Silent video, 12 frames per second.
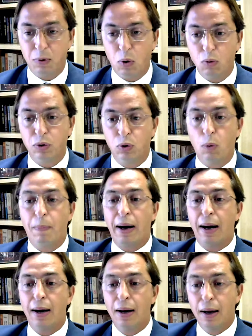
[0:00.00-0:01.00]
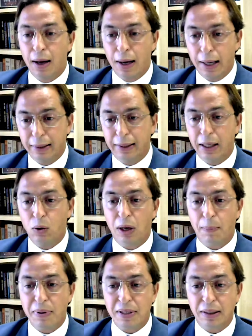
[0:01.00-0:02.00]
que me convidou para a
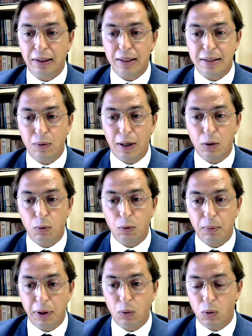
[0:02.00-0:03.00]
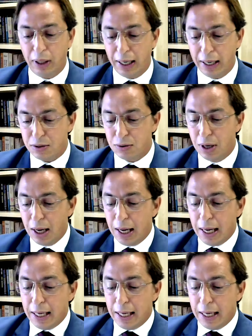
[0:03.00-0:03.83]
anterior apresentação lá no primeiro congresso,